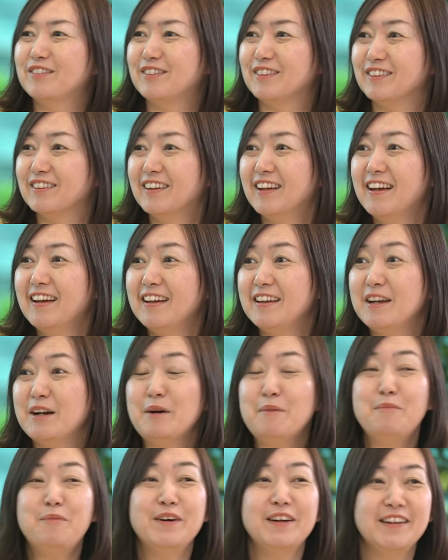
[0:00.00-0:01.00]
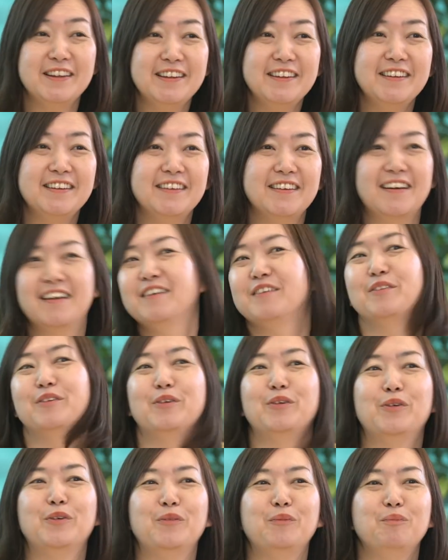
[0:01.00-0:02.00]
やっぱりあ
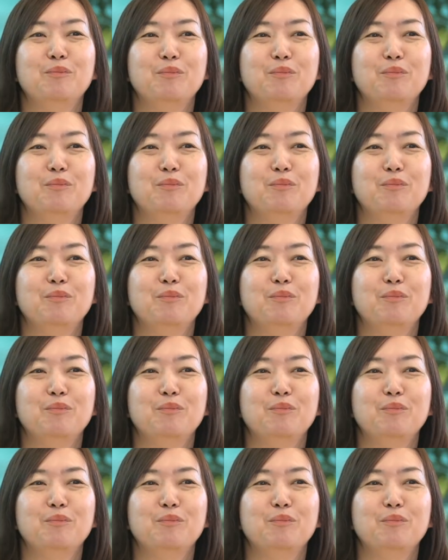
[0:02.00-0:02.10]
の